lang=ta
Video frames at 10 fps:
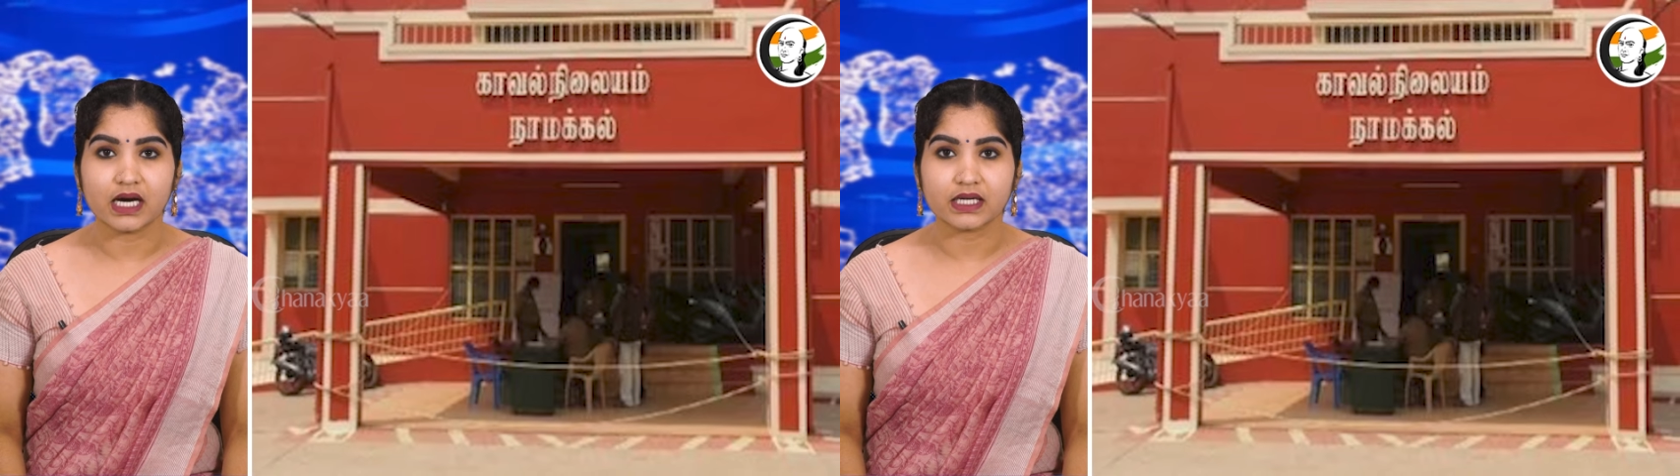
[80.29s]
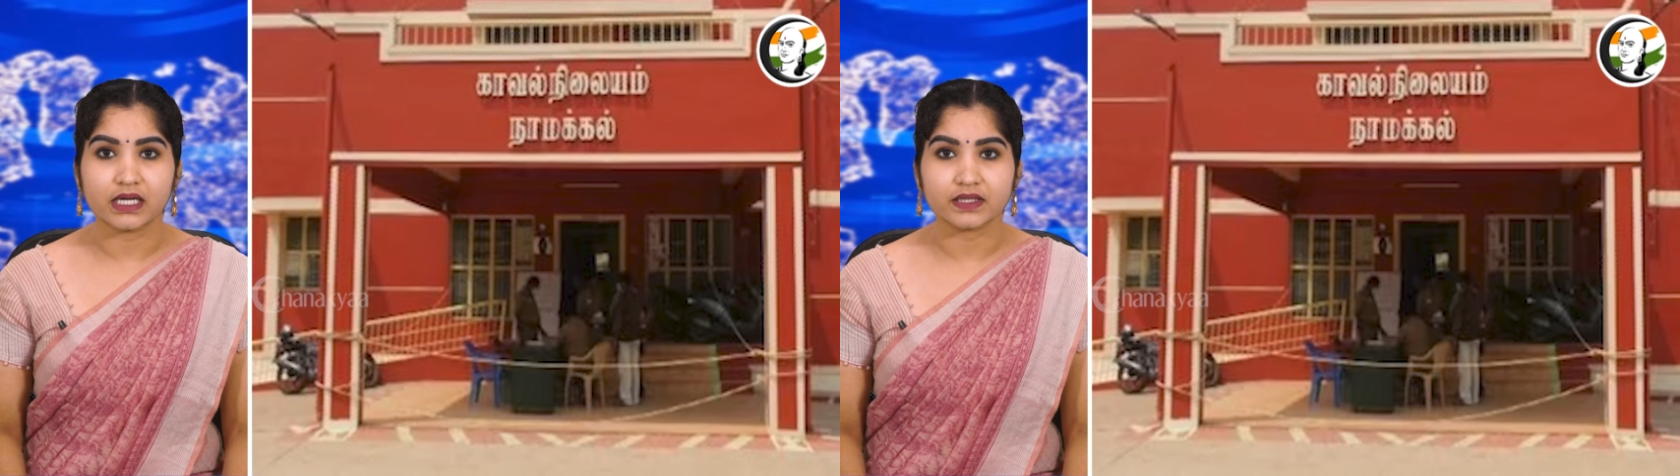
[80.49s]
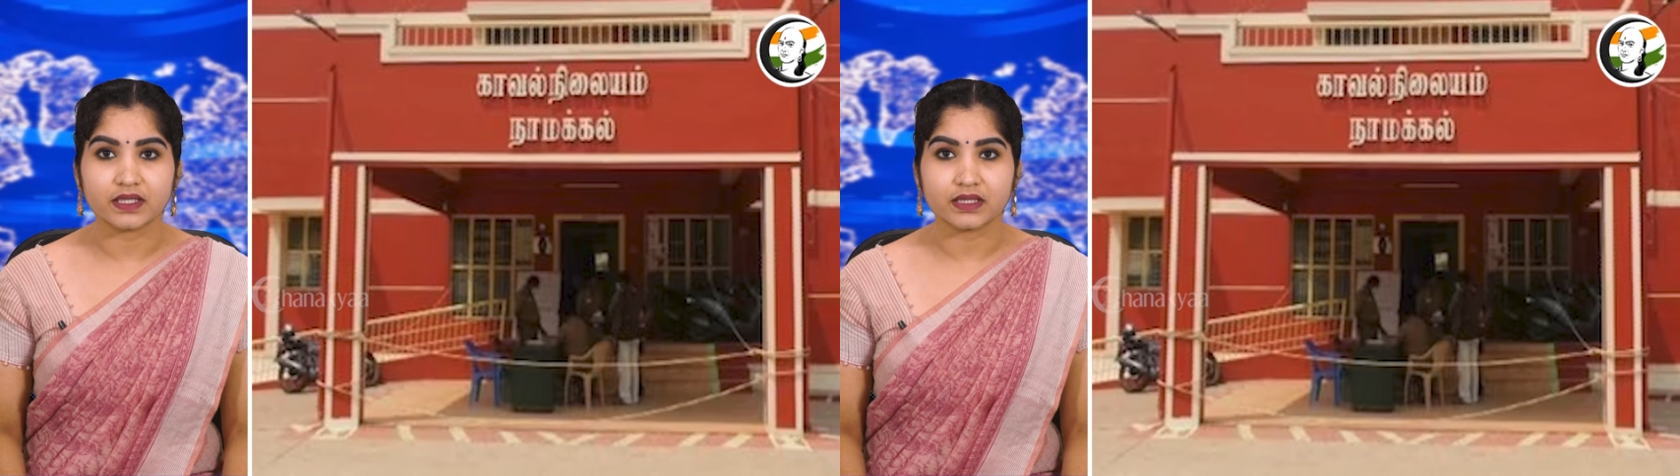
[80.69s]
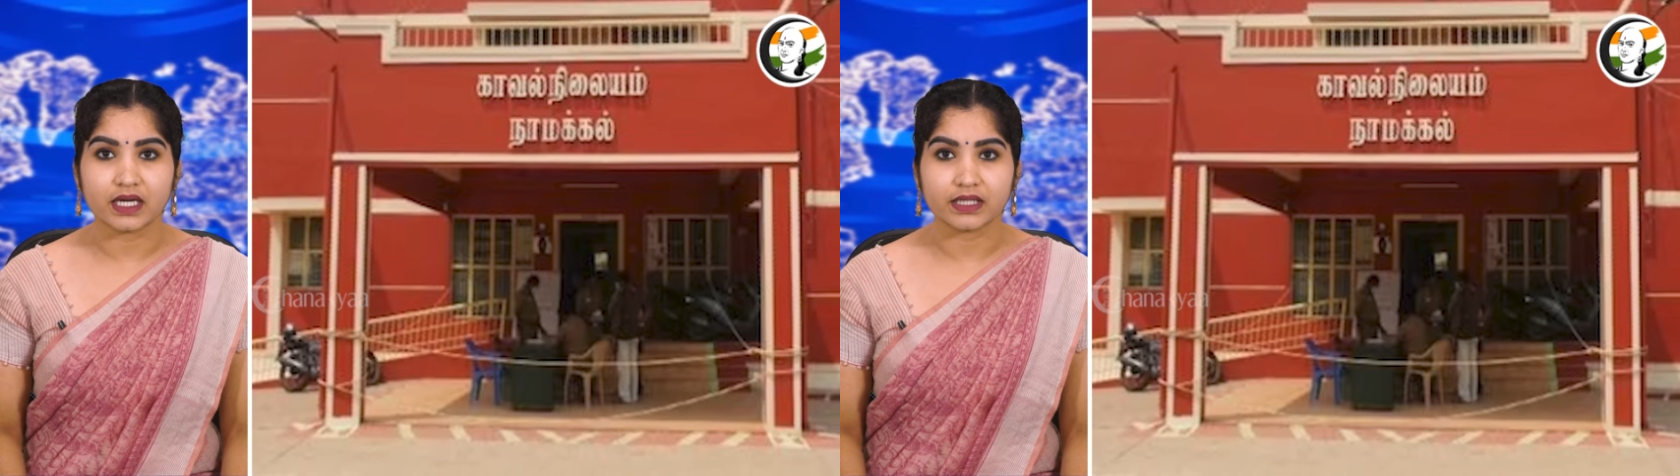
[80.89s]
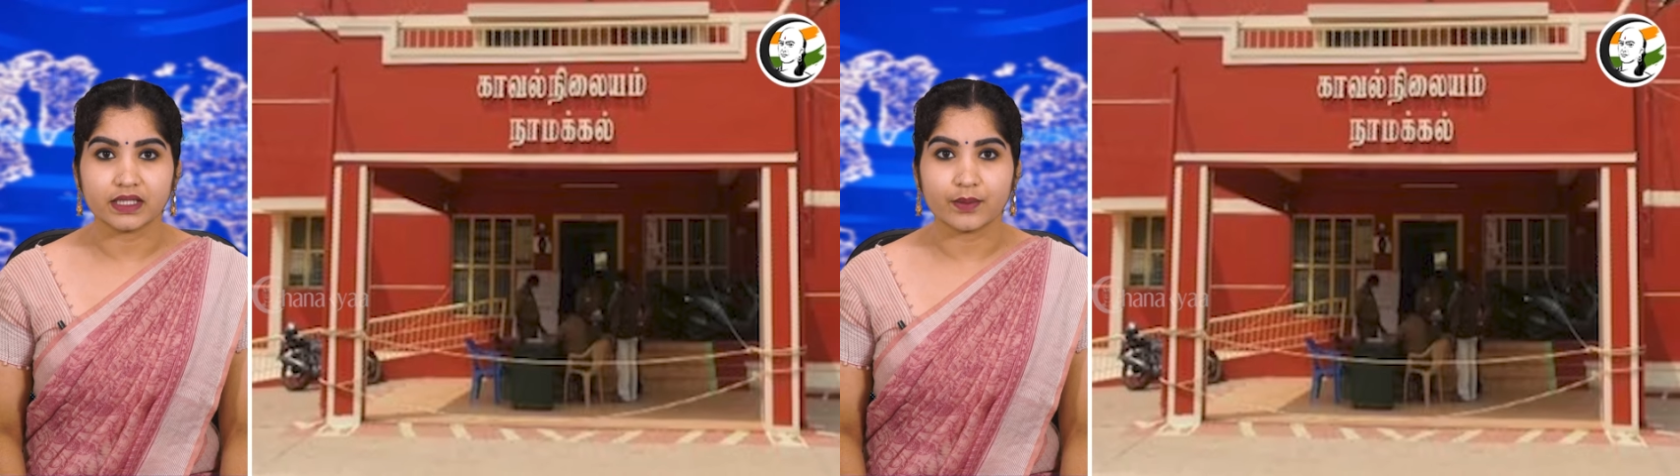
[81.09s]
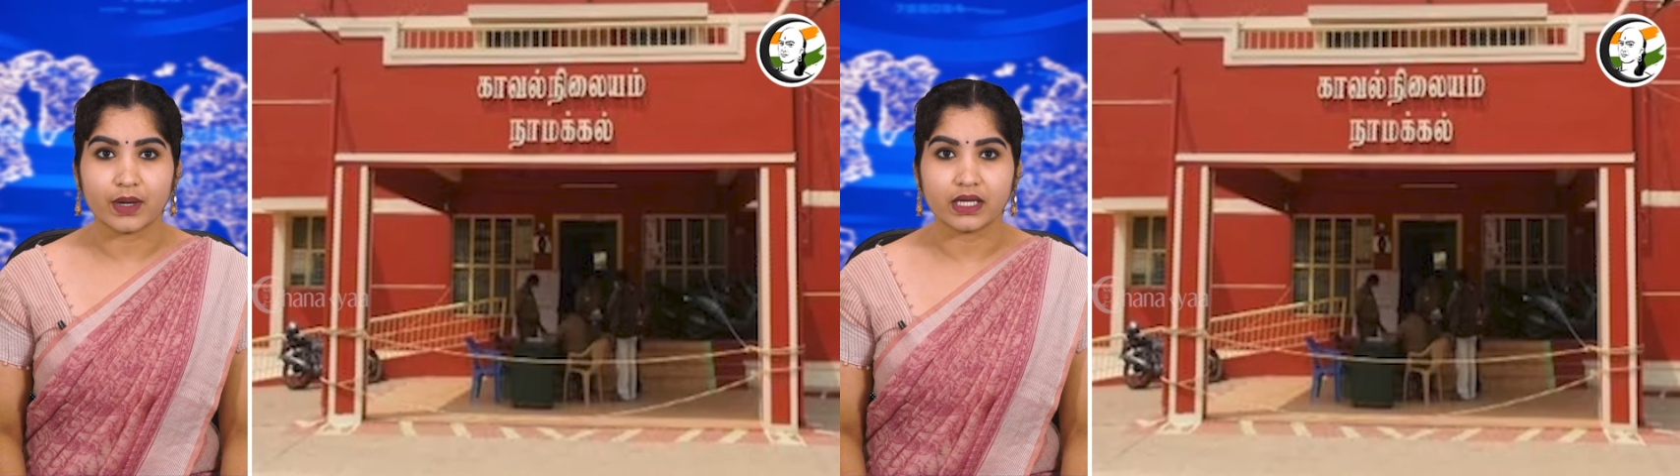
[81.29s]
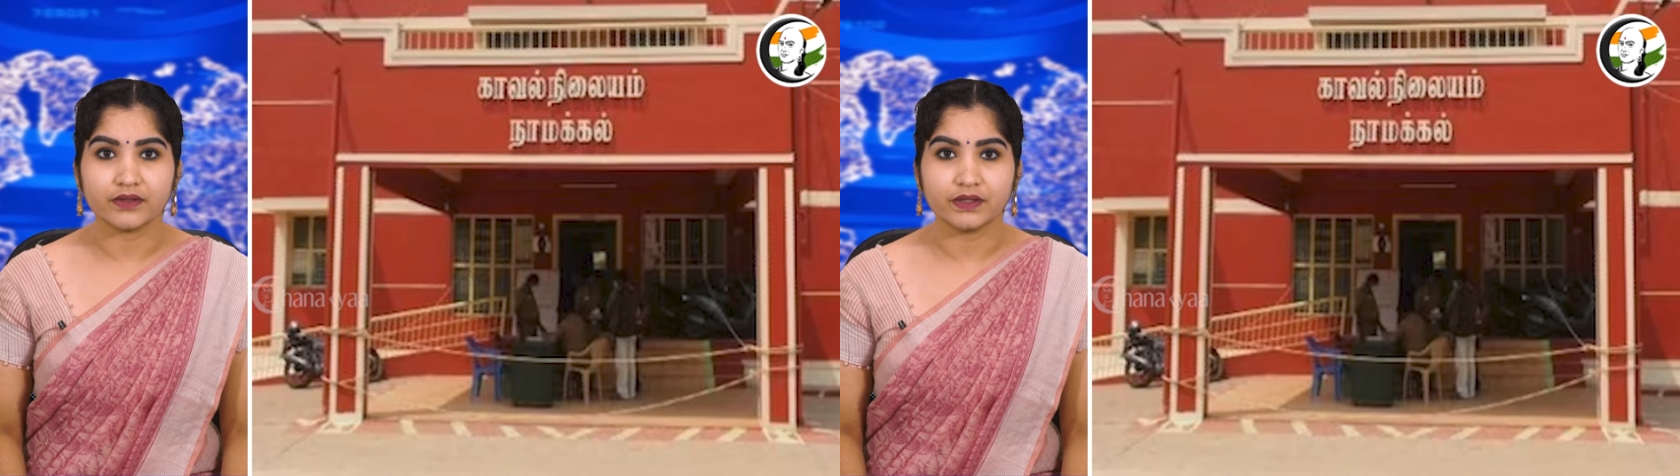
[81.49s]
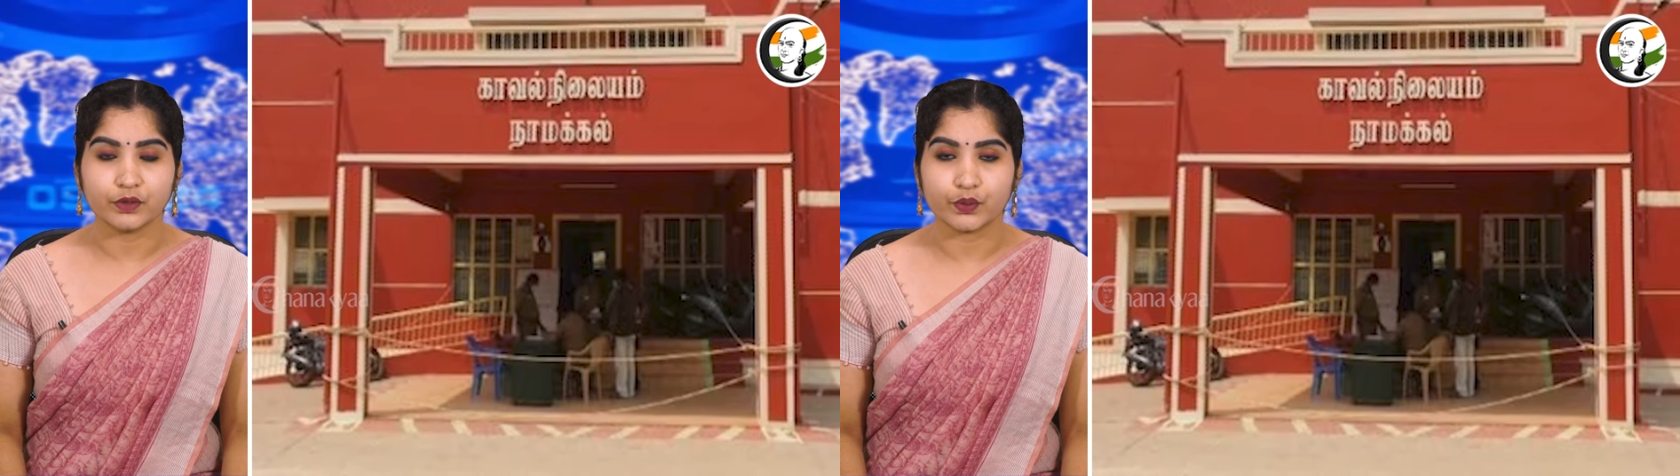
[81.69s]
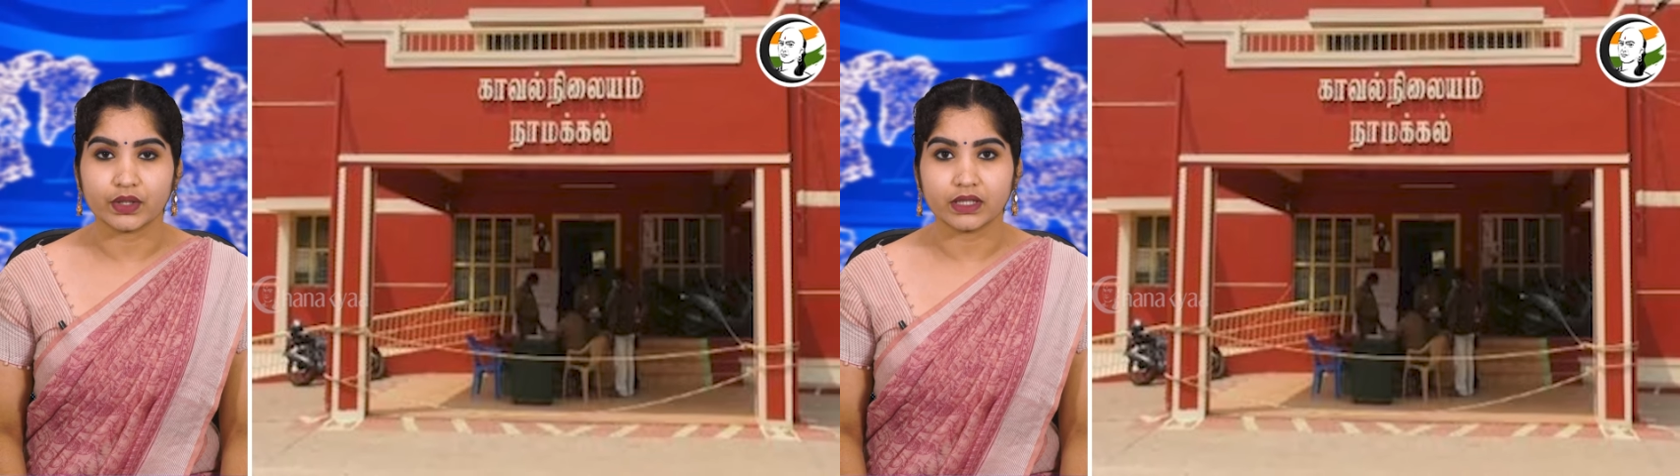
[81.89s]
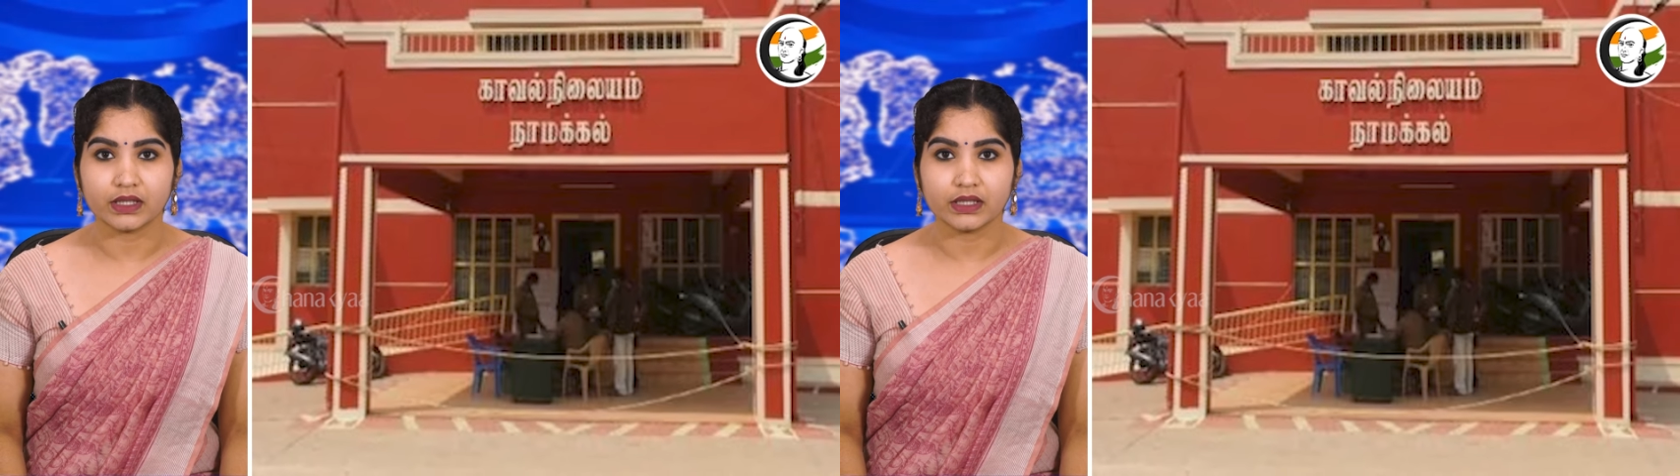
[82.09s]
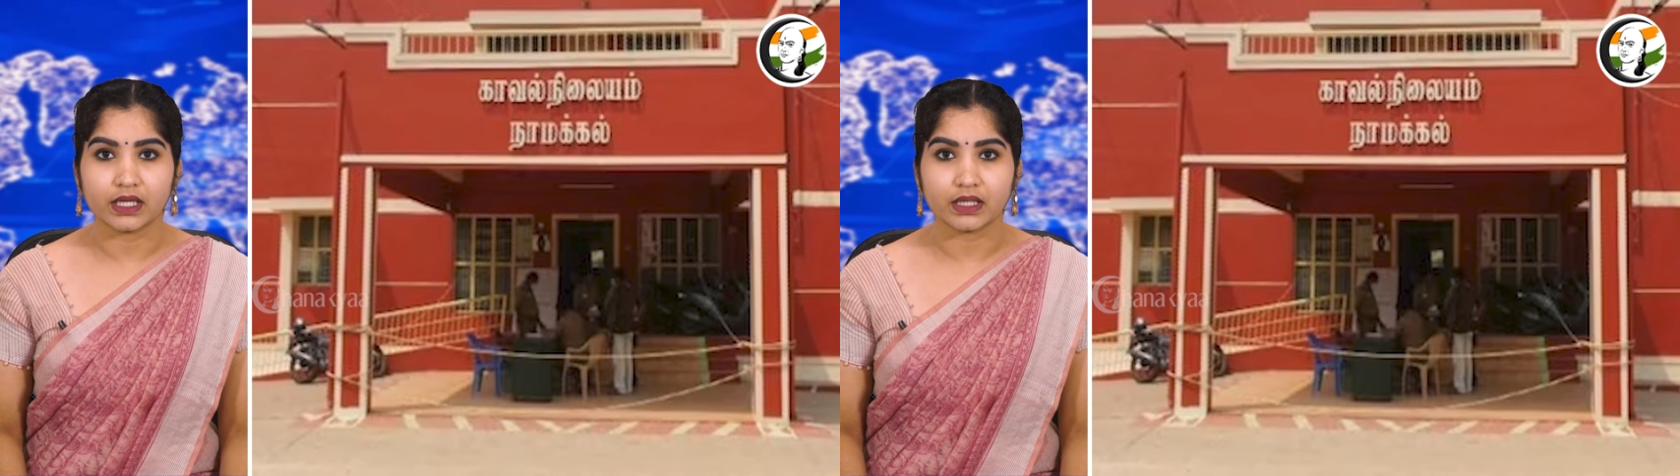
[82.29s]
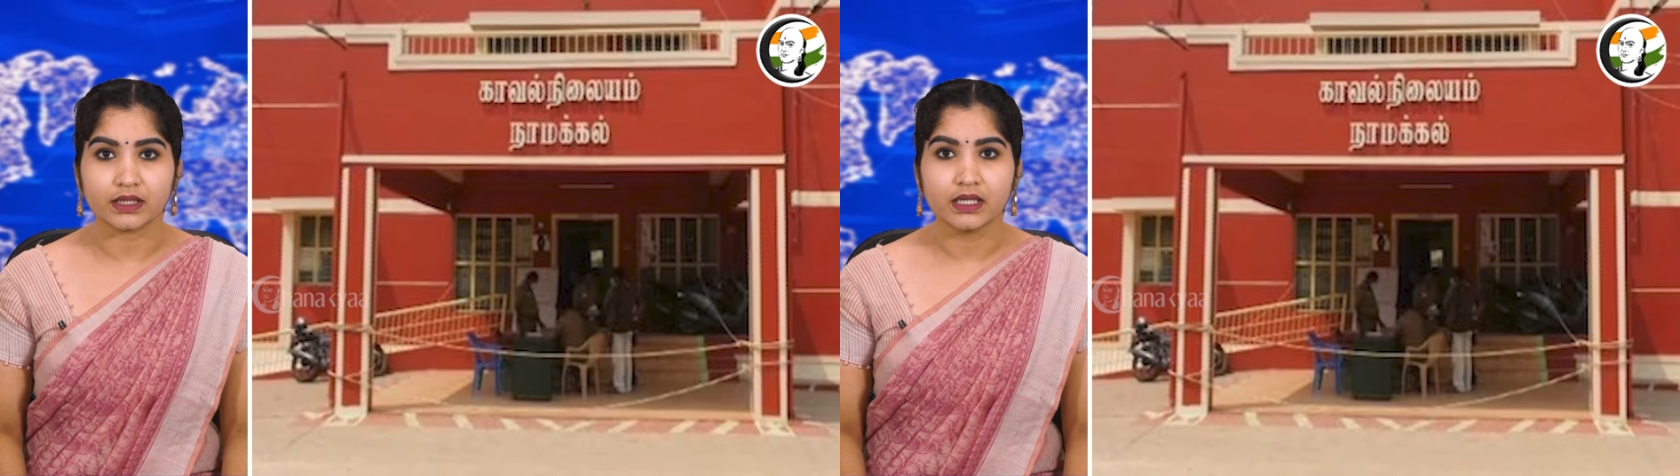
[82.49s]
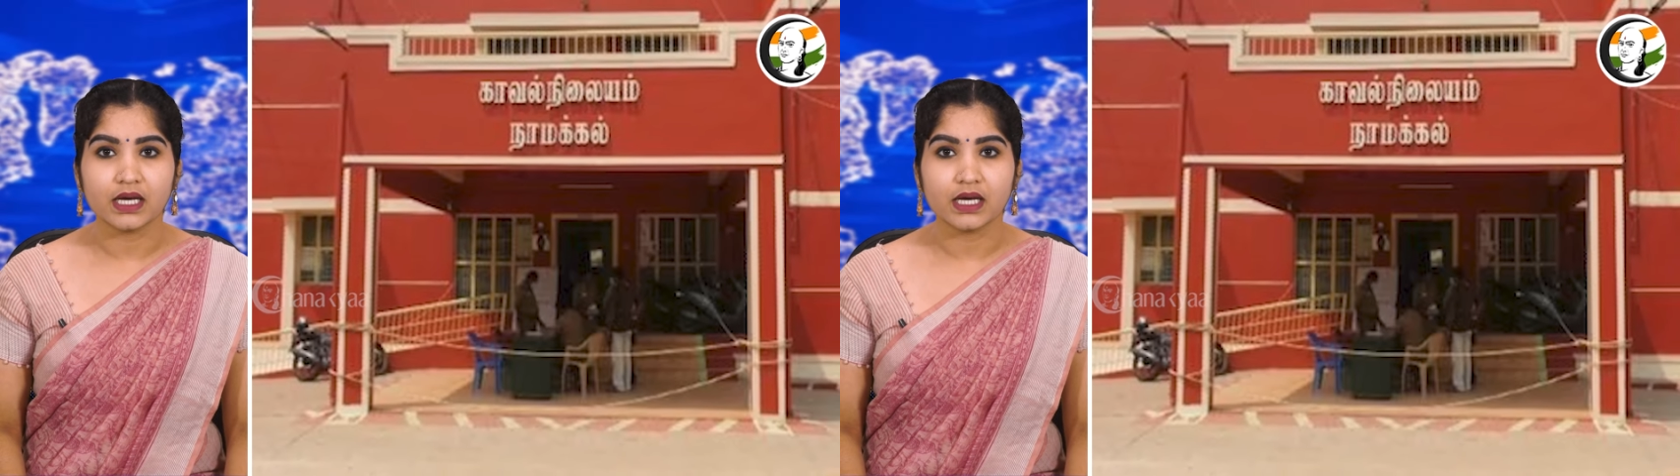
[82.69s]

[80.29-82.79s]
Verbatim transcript: ஆகாஷ் ஆகாஷை தாக்கிய மாணவன் கூறியிருக்கிறார்